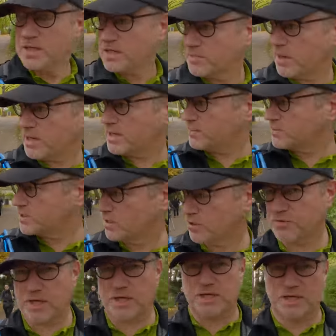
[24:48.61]
Die beiden haben sich ja
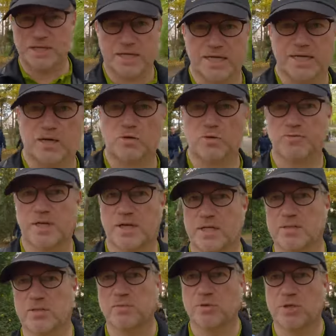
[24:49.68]
auch wieder Regenkluft
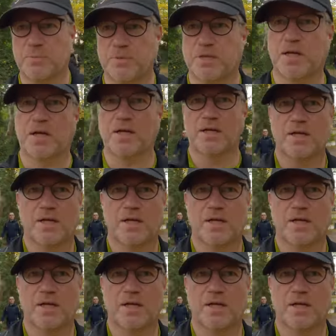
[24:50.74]
angezogen. Ich bin ja